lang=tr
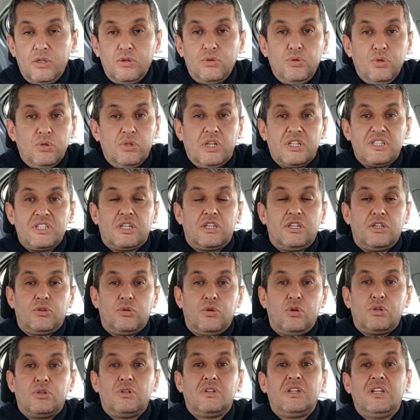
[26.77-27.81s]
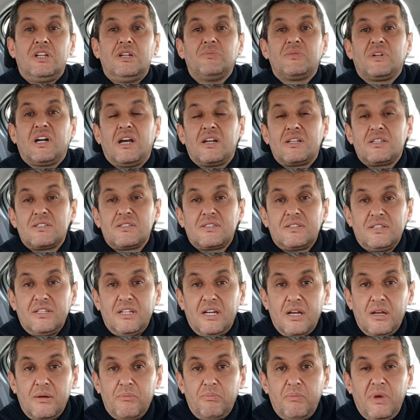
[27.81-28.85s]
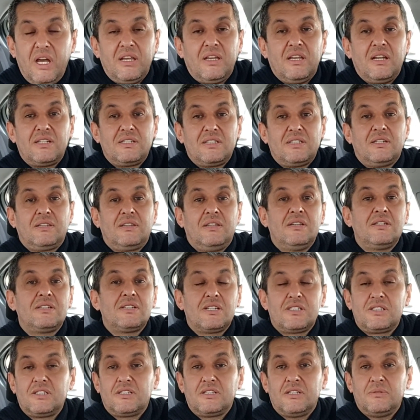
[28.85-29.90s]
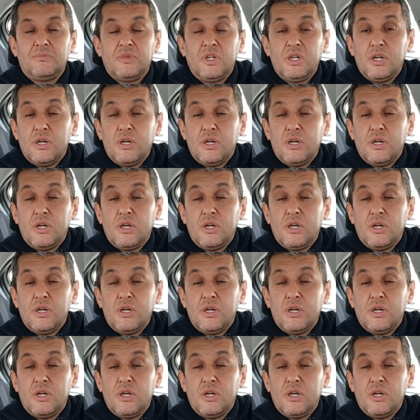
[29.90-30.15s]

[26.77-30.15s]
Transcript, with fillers: Dün geceki gördüklerim karşısında ben gerçekten şaşırdım.